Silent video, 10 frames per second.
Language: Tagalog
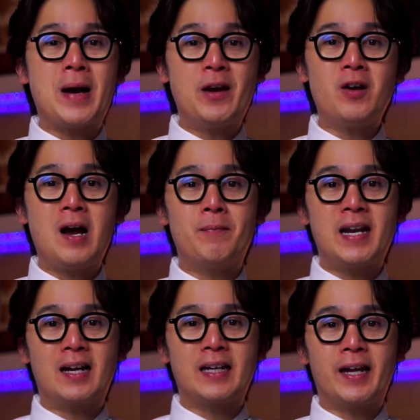paano nga ba
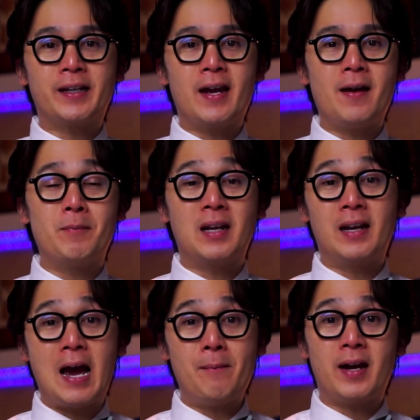natin
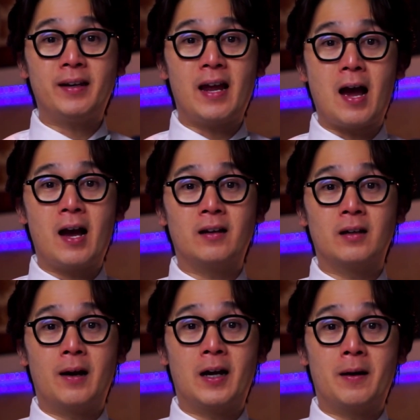malalaman na ang
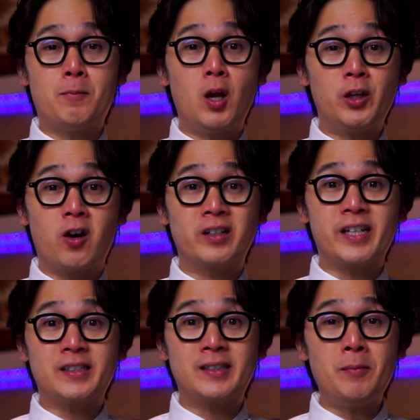uh,
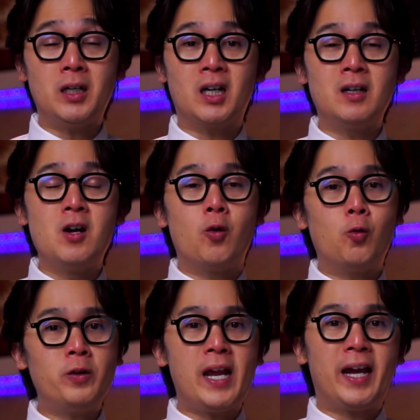polygons ay similar?
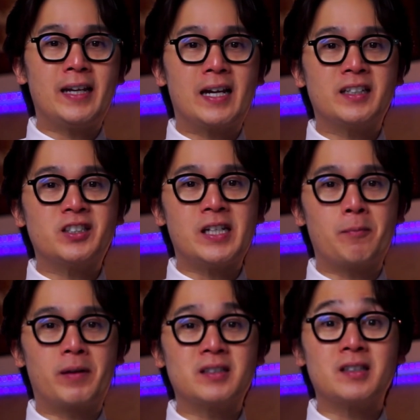Uunahin natin
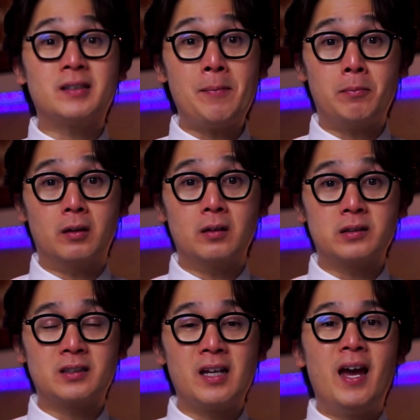syempre sa
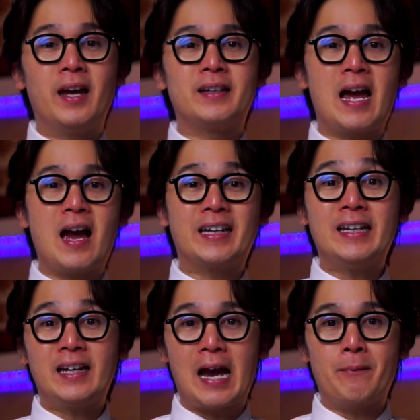symbols na
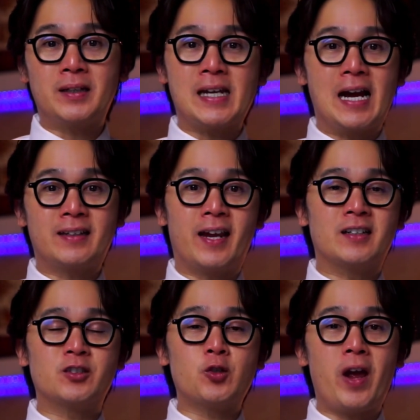ginagamit natin. So,